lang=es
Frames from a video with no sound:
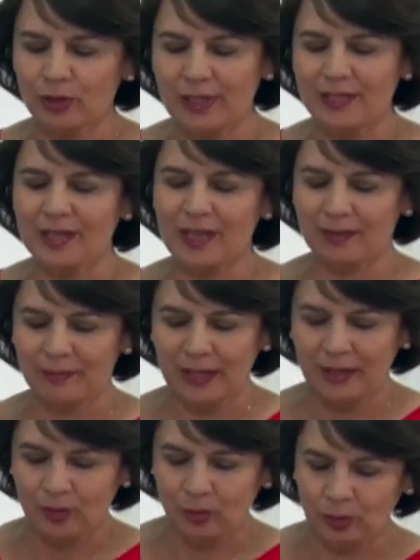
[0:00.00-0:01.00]
nos dice
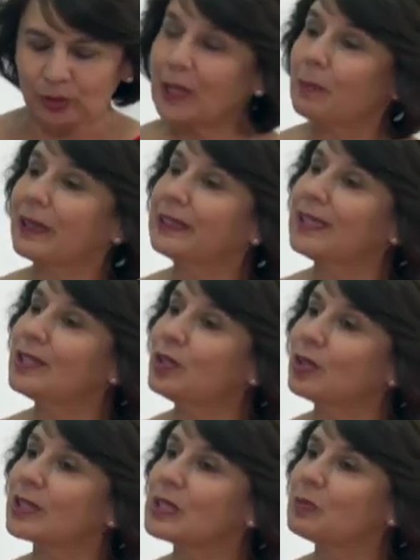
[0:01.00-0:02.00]
usted,
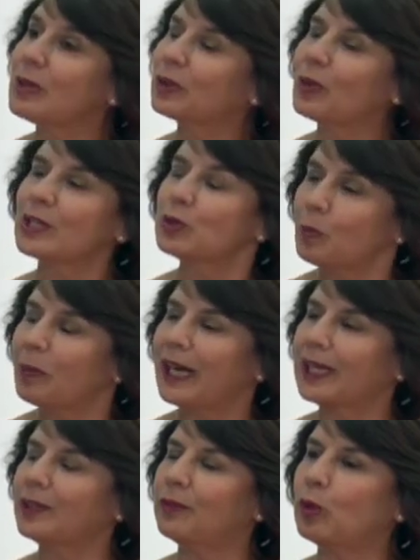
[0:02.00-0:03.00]
Patricio, respecto a
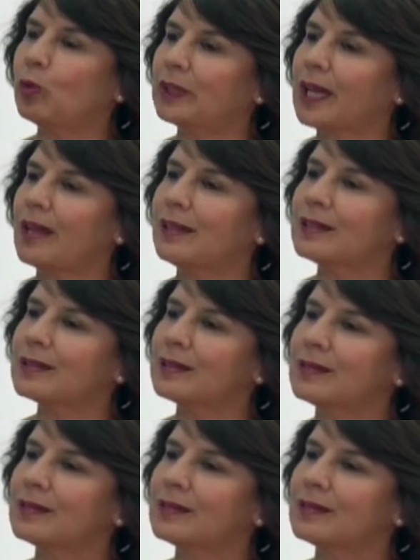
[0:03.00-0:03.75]
superar dificultades? No,